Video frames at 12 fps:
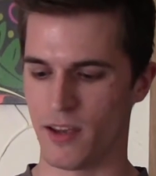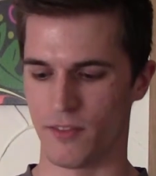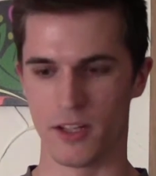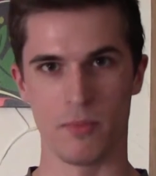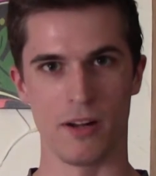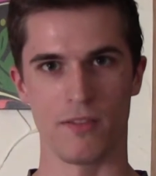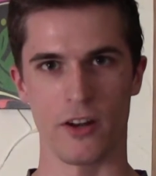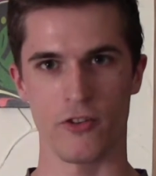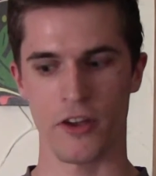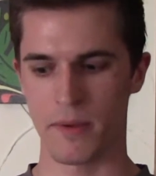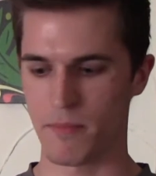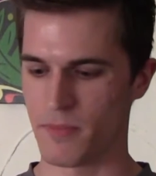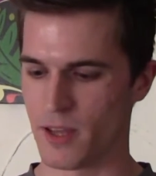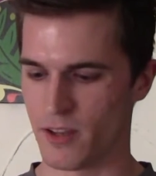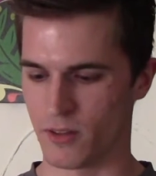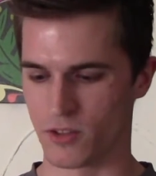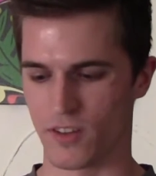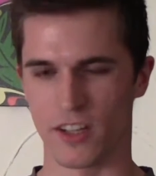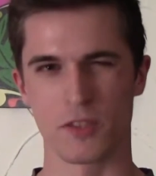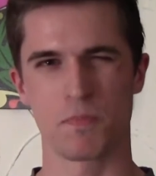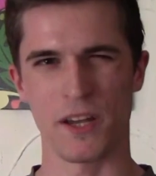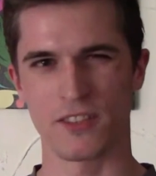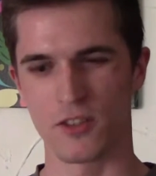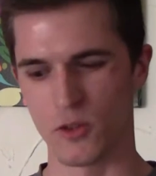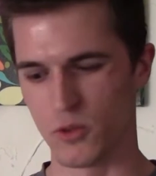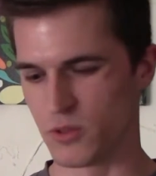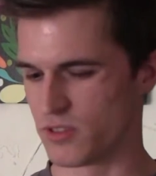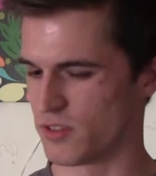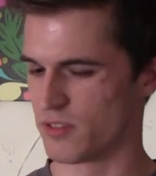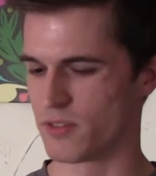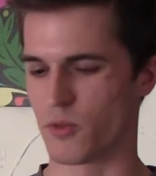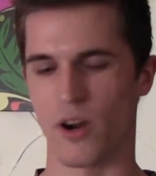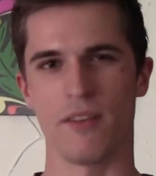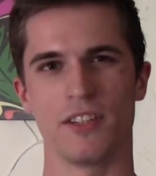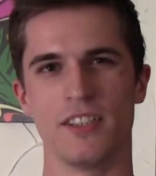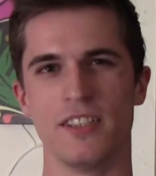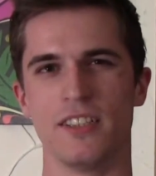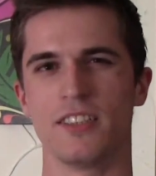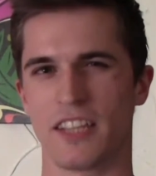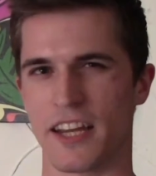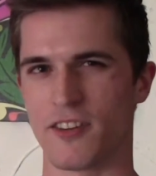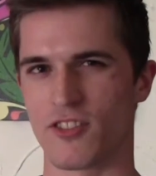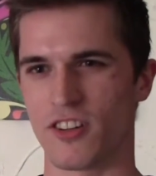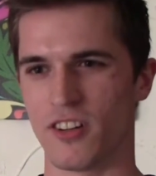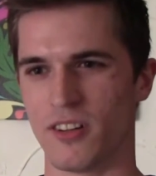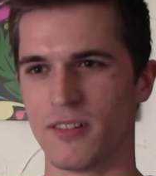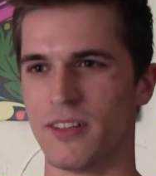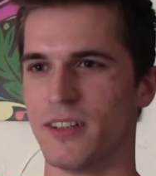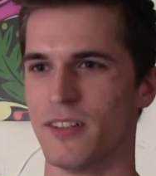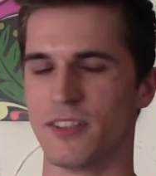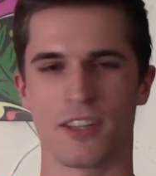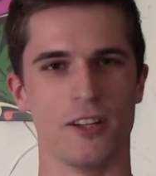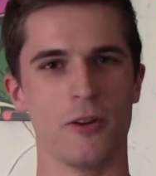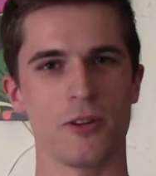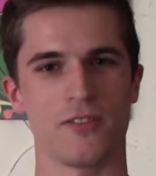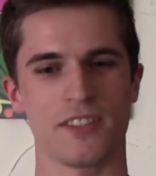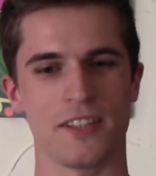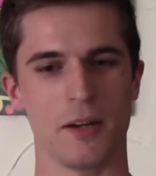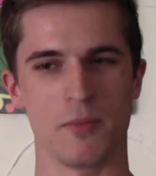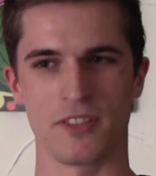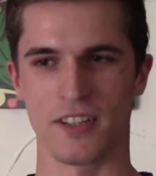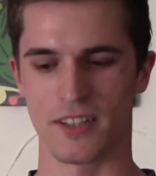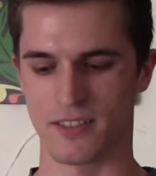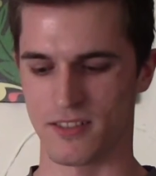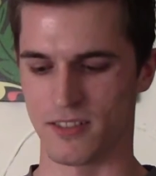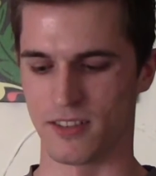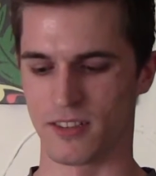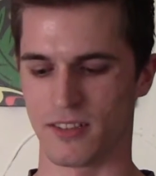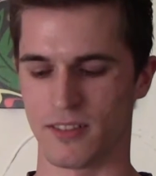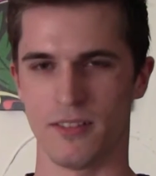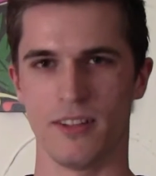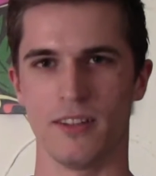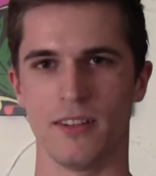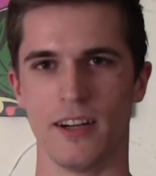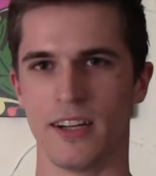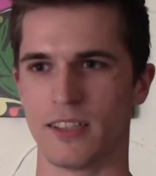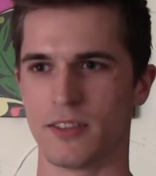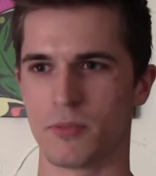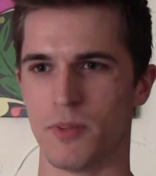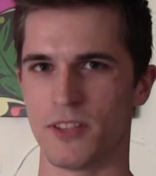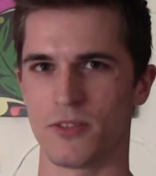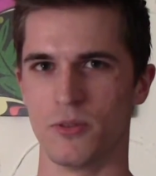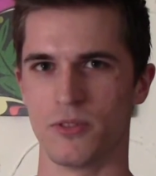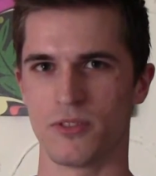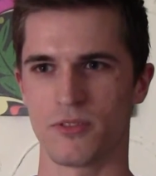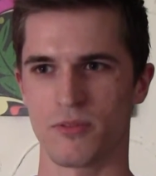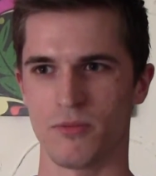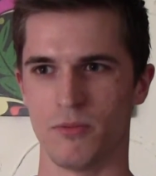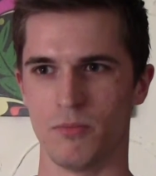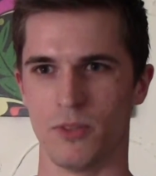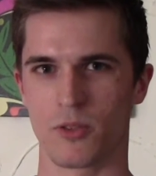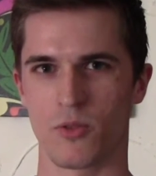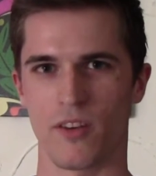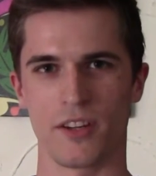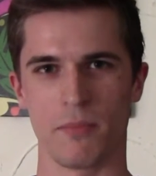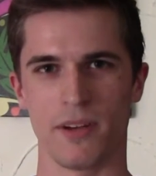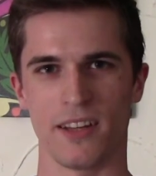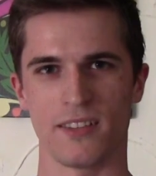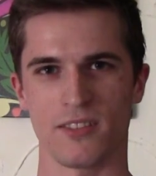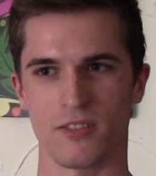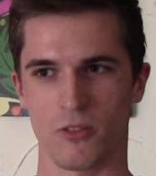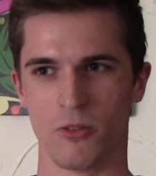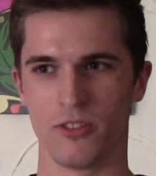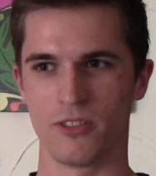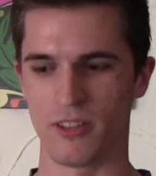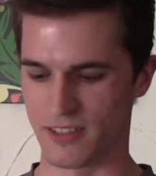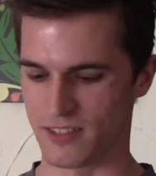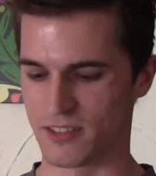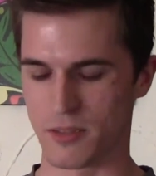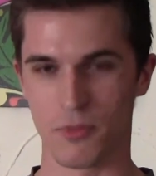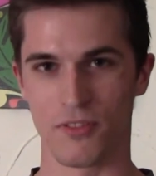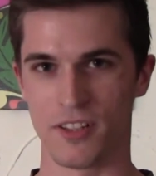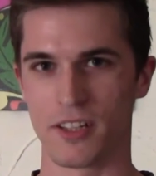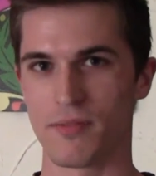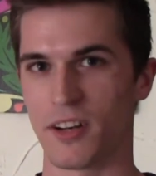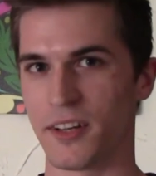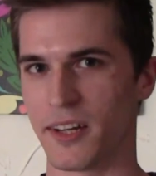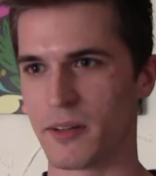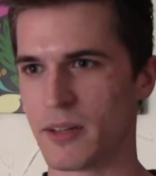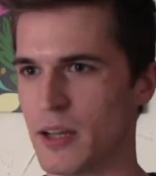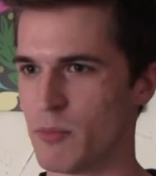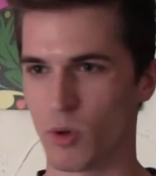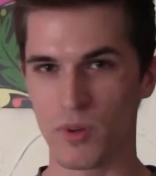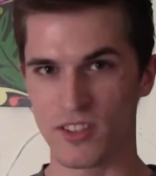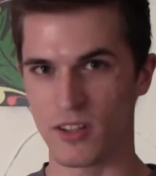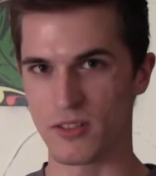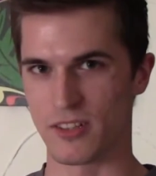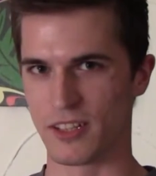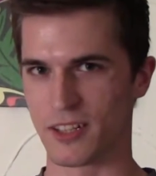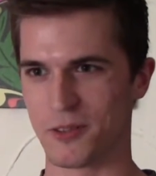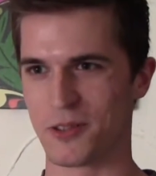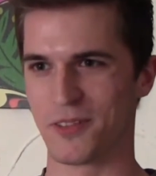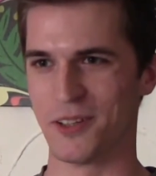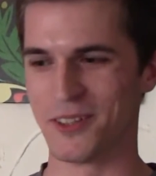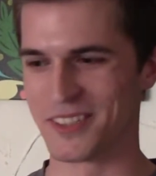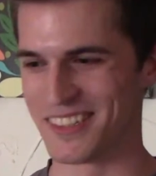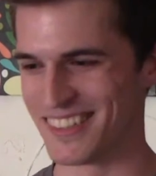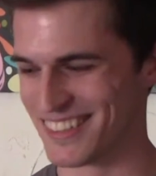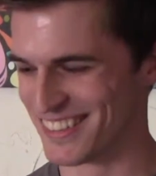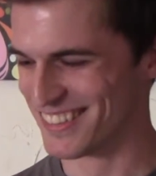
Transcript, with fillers: Wieder mal ein Flash Game. Und zwar Space Dude, Gravity, Danger. Ist genau das, was der Name sagt. Äh, ein Space Dude mit Gravity Pads und es ist ziemlich viel Gefahr da. Probiert's aus, Link natürlich wieder. unten.